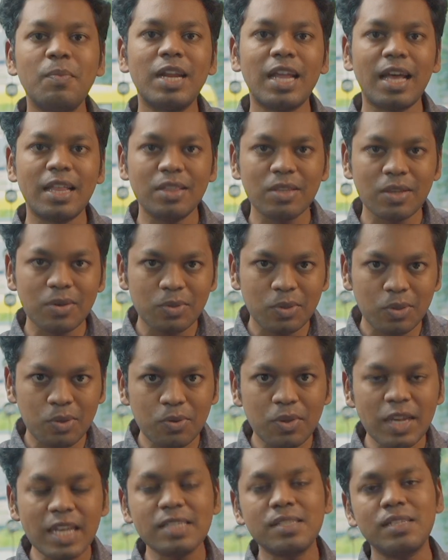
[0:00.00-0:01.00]
பட் அந்த
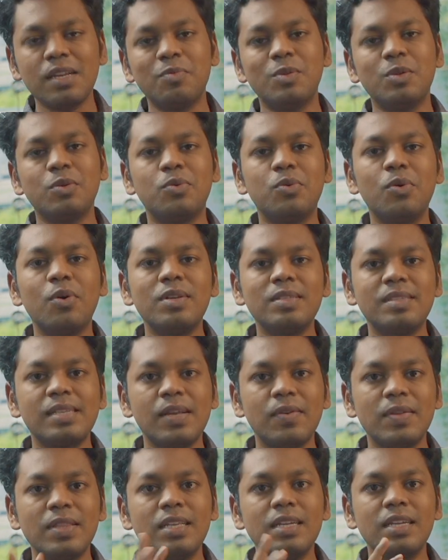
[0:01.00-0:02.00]
டூரேஷன் ஆஃப் த
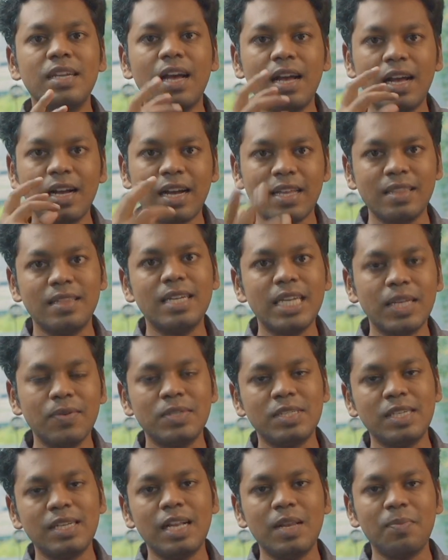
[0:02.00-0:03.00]
கோர்ஸில் வந்து நான் கற்றுக்கிட்ட
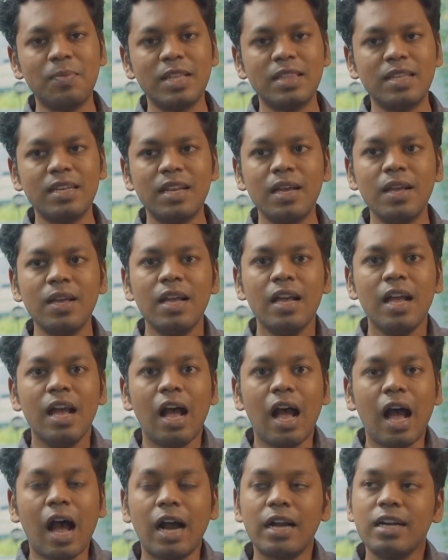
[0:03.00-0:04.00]
விஷயங்கள் பார்த்தீங்கன்னா
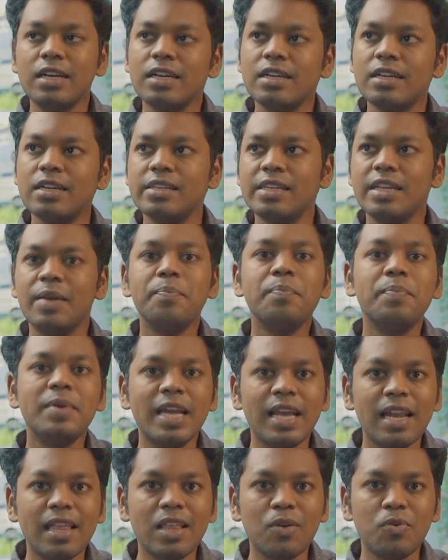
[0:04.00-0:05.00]
அங்கே
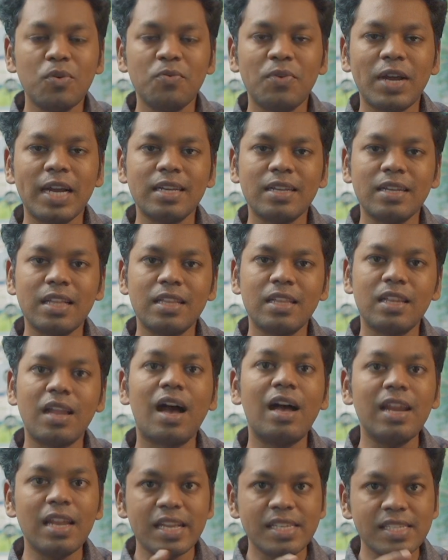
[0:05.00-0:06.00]
எம்பிஏல தான் இன்ஃபேக்ட் அந்த
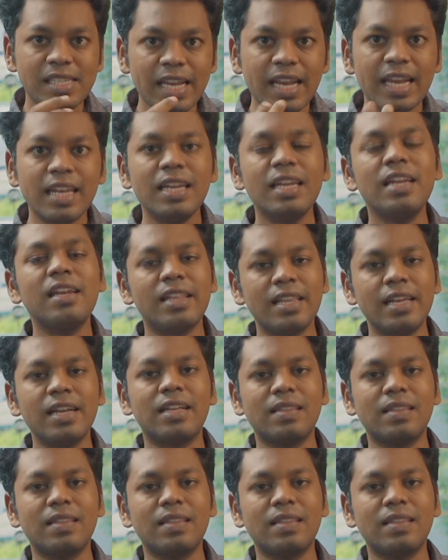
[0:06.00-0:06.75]
நாலேஜ்னா என்னன்றதே